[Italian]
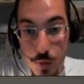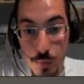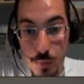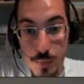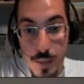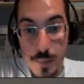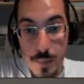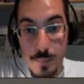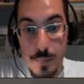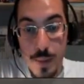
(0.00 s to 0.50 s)

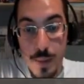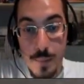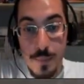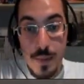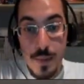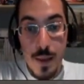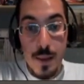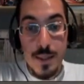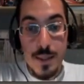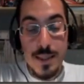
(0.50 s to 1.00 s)
beam
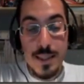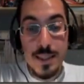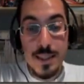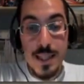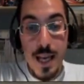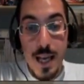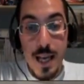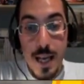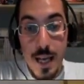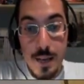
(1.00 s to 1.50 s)

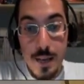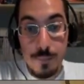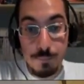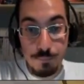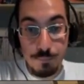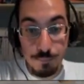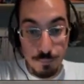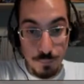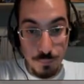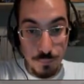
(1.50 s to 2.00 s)
se
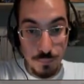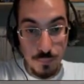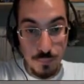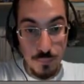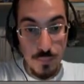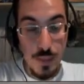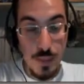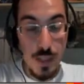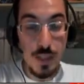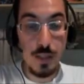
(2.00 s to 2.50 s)

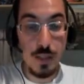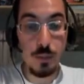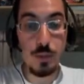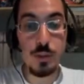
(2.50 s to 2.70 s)
in